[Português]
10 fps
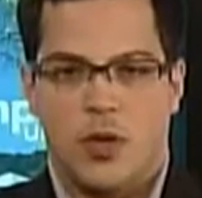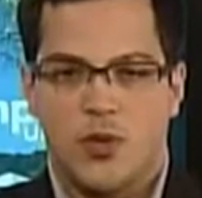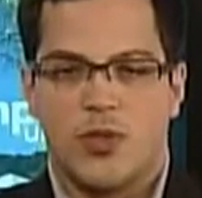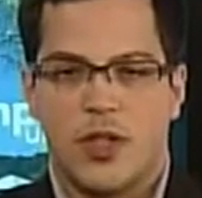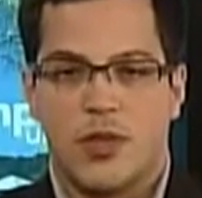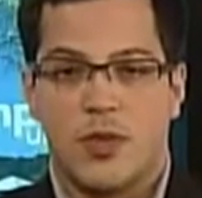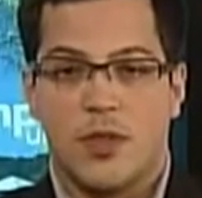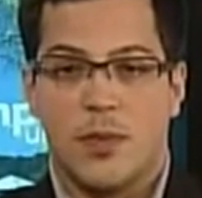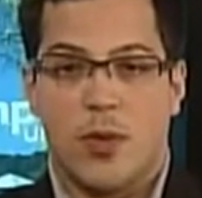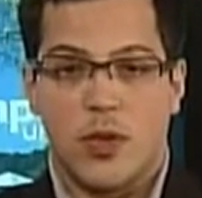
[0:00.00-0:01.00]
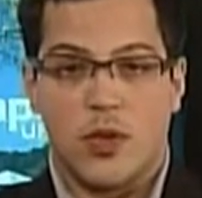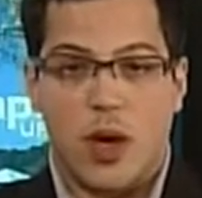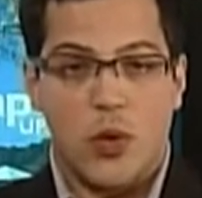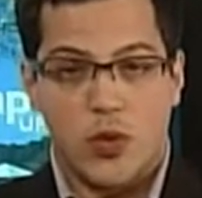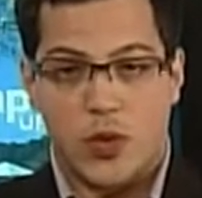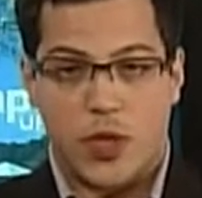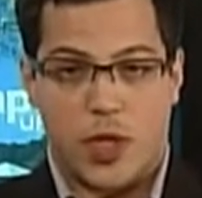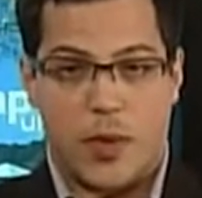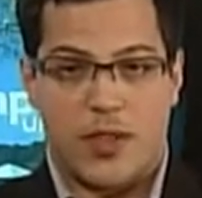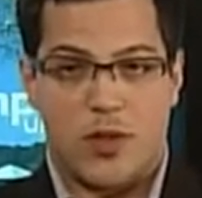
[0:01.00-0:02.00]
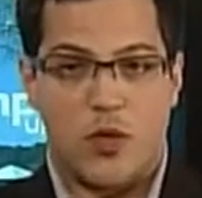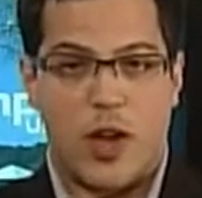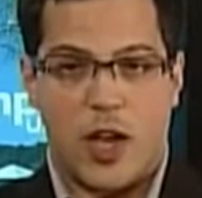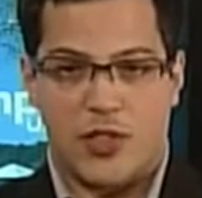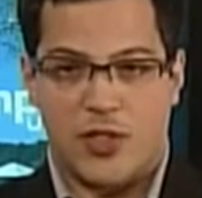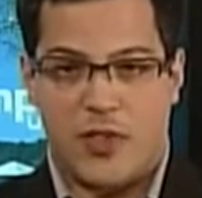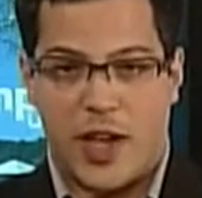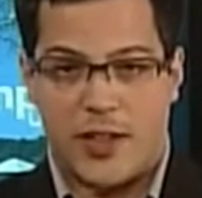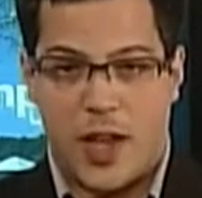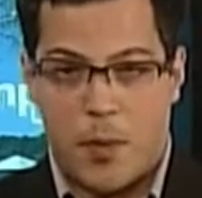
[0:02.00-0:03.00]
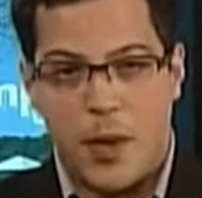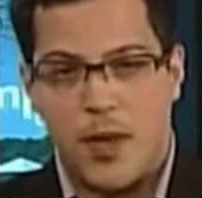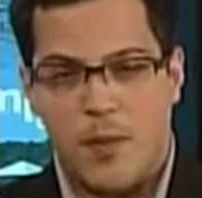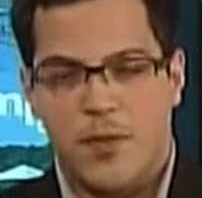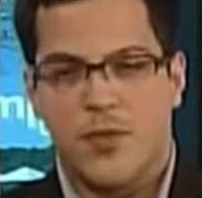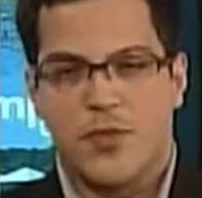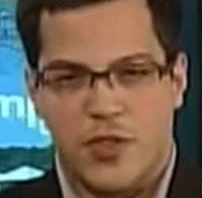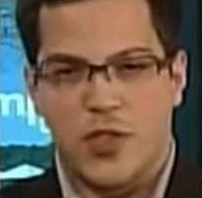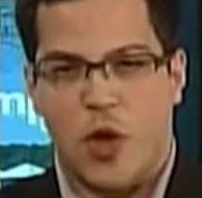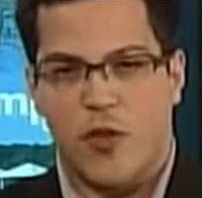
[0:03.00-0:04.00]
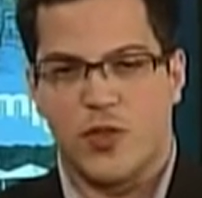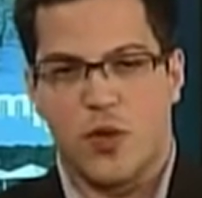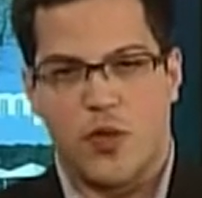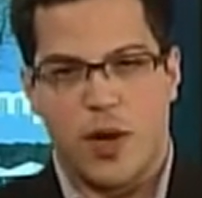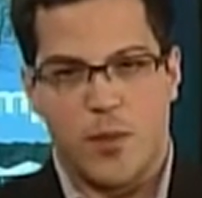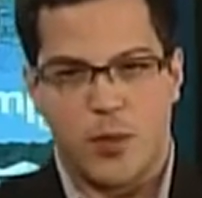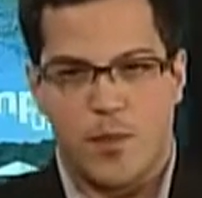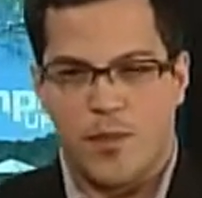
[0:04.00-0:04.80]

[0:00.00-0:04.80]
O sexto simpósio gaúcho de animais selvagens vai até amanhã, 29 de novembro.